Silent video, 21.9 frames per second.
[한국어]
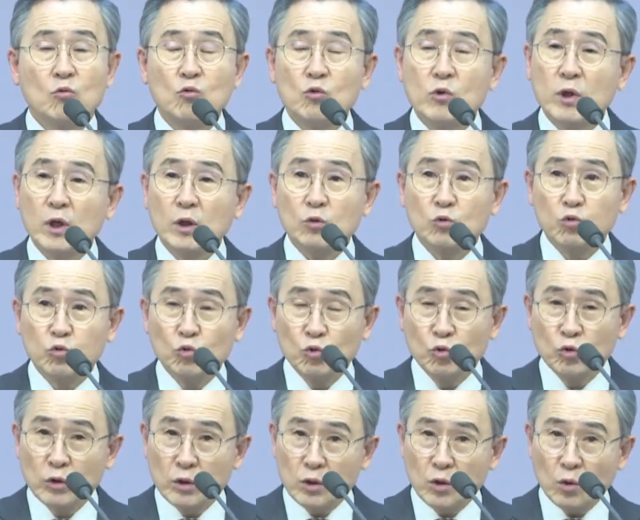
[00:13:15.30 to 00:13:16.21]
우리가 두
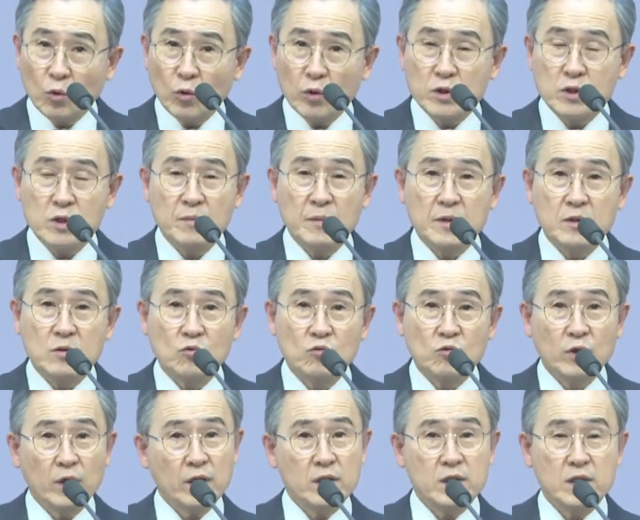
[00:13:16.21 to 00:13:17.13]
눈을 뜨고 있으면서
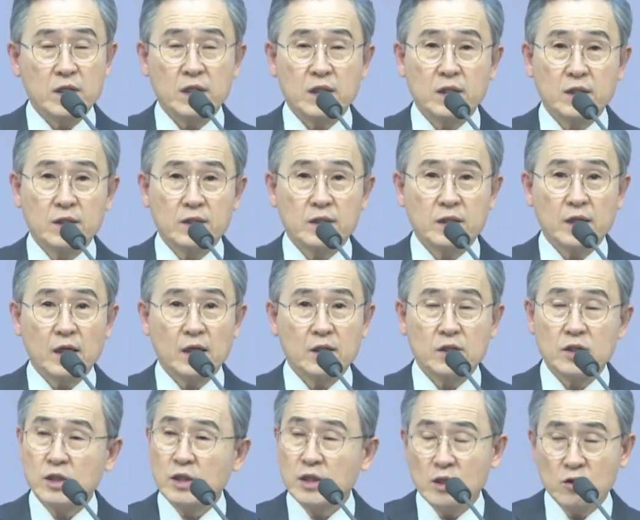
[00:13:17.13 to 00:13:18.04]
우리가 지키느냐?
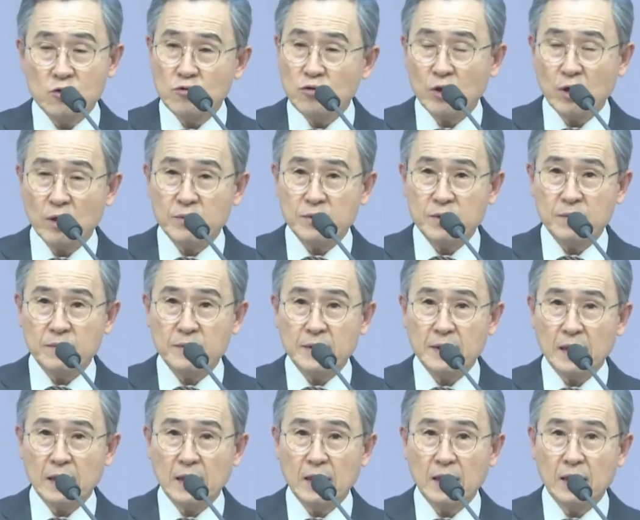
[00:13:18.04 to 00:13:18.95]
지킬 수가
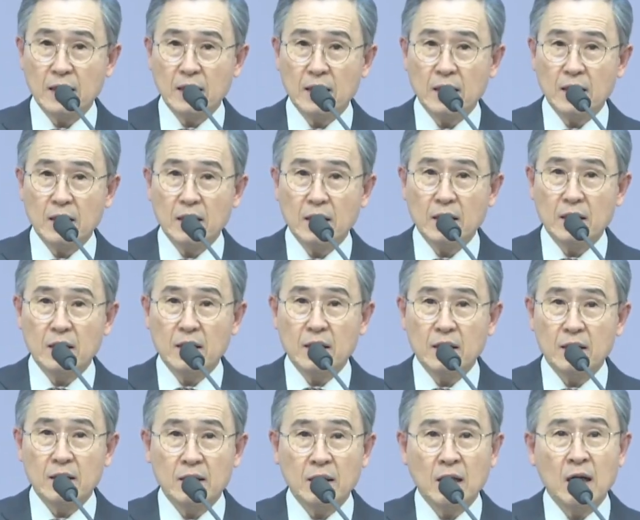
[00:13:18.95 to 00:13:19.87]
없습니다.
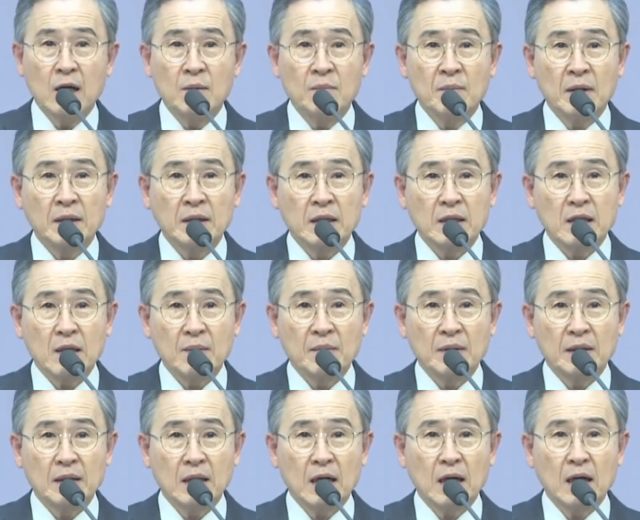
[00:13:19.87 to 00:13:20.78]
날마다
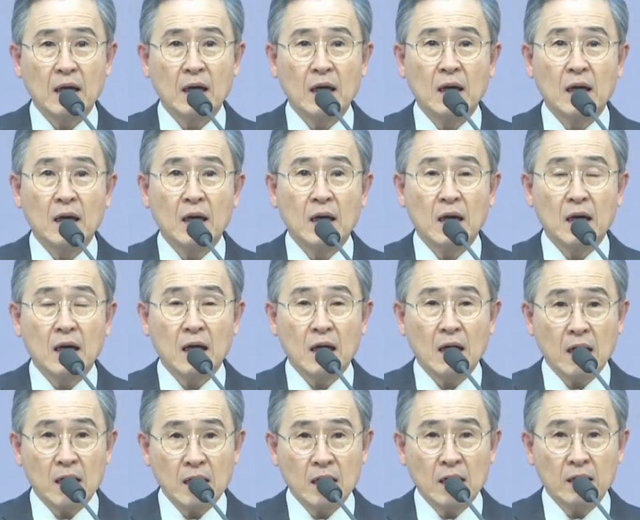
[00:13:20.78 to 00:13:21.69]
때마다
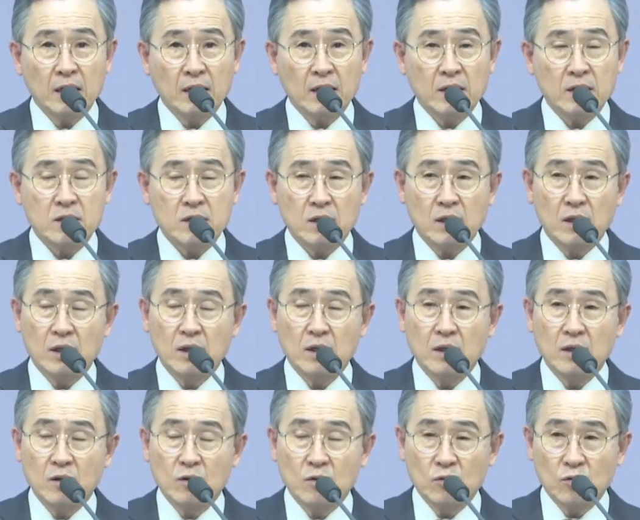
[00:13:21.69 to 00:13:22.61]
하나님께서
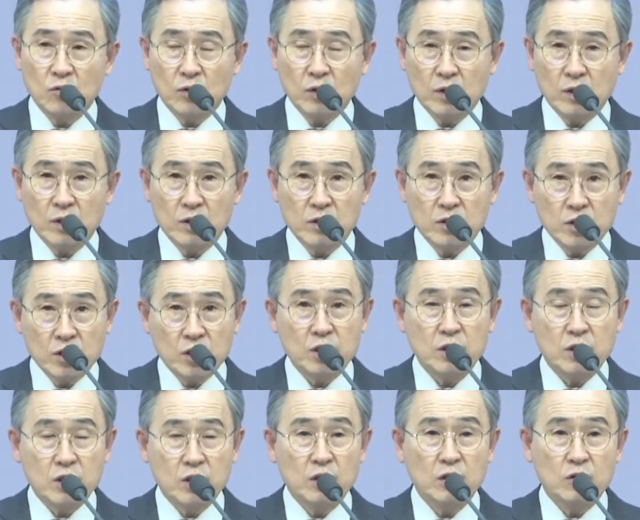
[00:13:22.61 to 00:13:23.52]
우리를
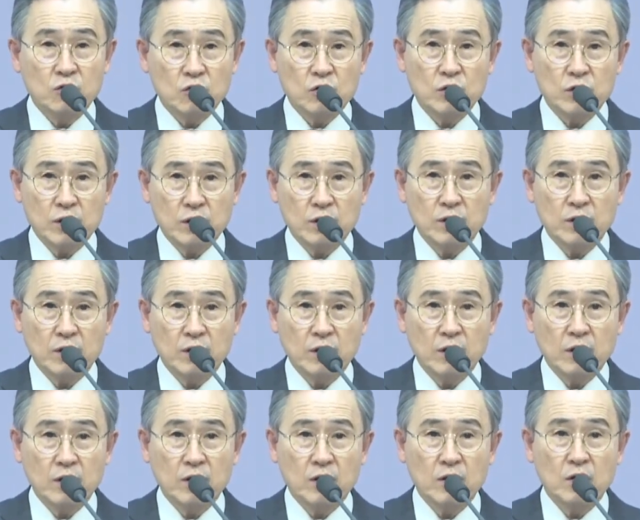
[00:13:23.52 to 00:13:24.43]
지켜주시는
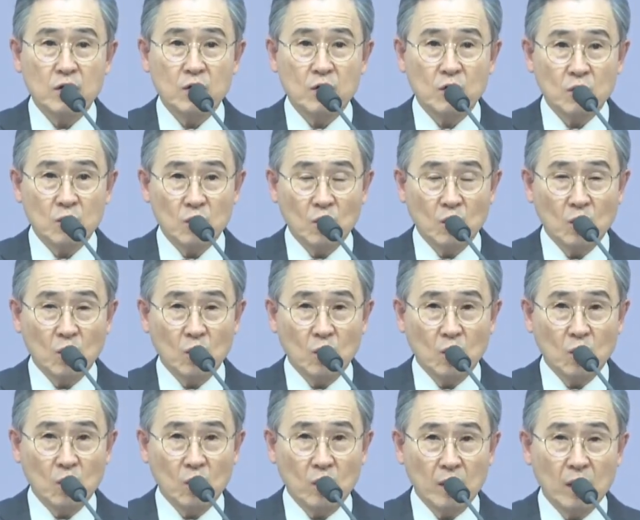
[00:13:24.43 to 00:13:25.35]

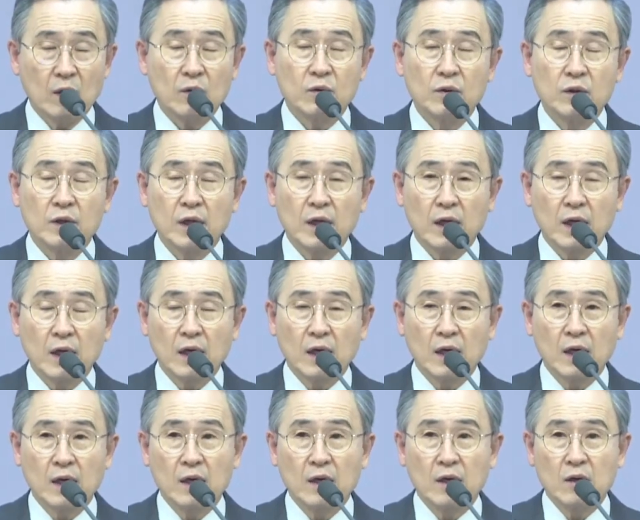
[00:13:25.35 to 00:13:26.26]
놀라운
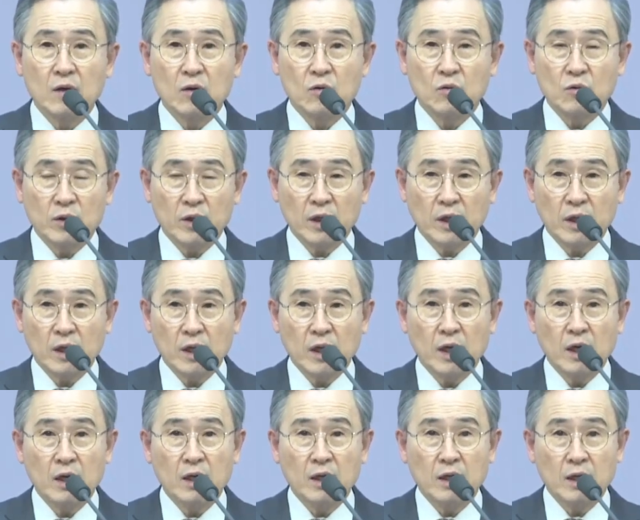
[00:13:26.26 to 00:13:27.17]
은혜가
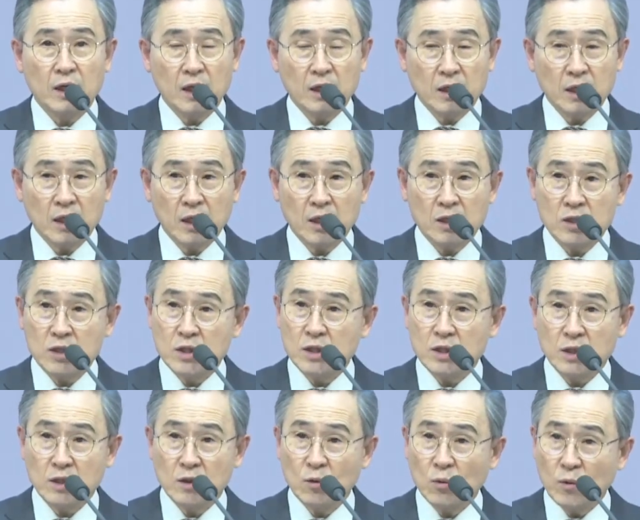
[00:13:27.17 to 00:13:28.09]
우리에게
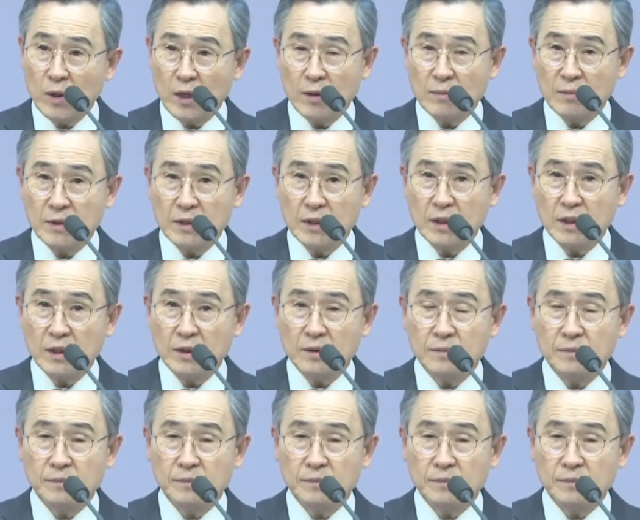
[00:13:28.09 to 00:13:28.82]
깨달아지기를 원합니다.